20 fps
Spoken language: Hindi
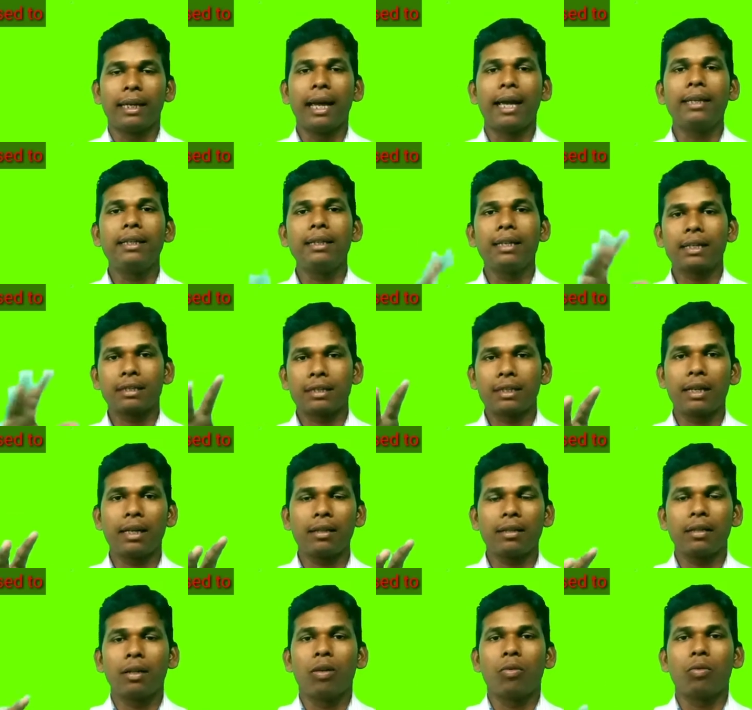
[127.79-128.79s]
एनी
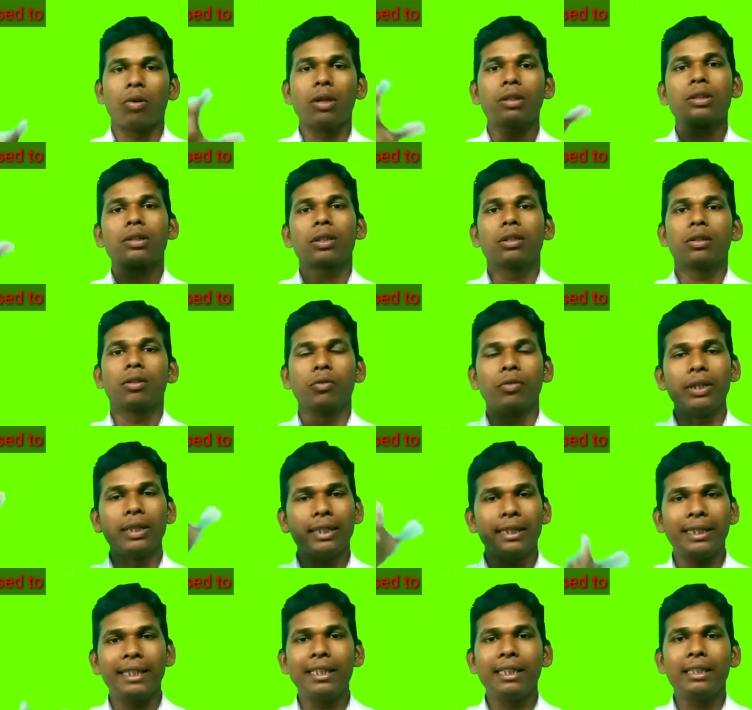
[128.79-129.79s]
एक्शन वट वी
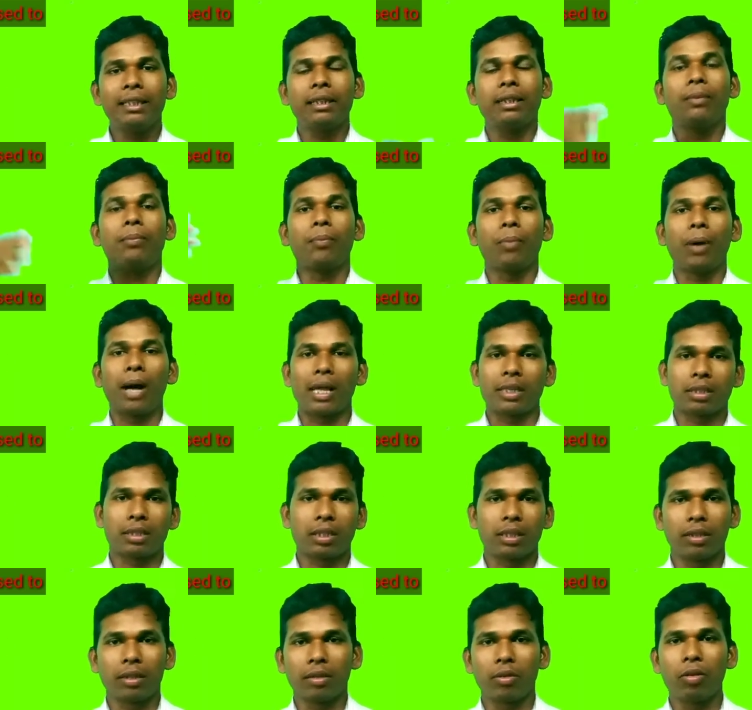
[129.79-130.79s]
डिड इन
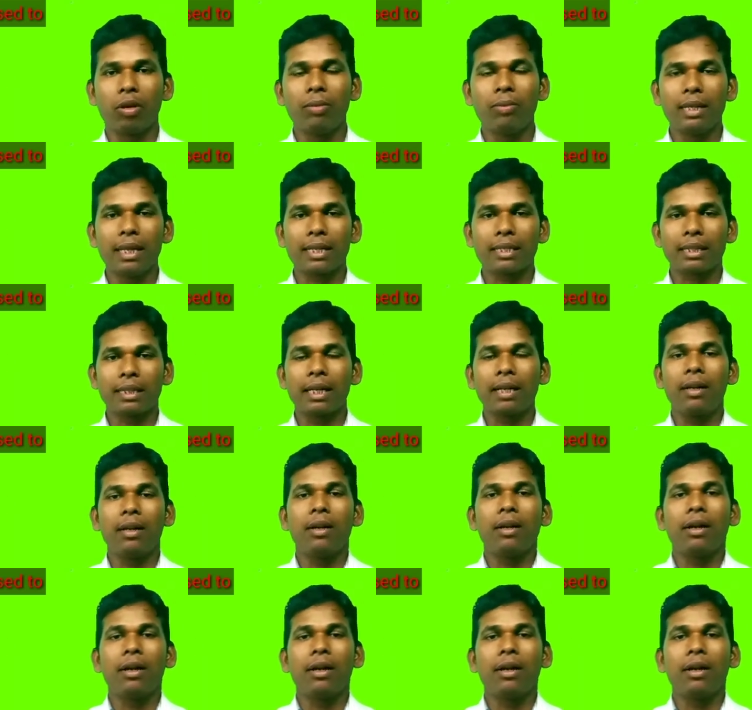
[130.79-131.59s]
पास्ट कोई भी एक्शन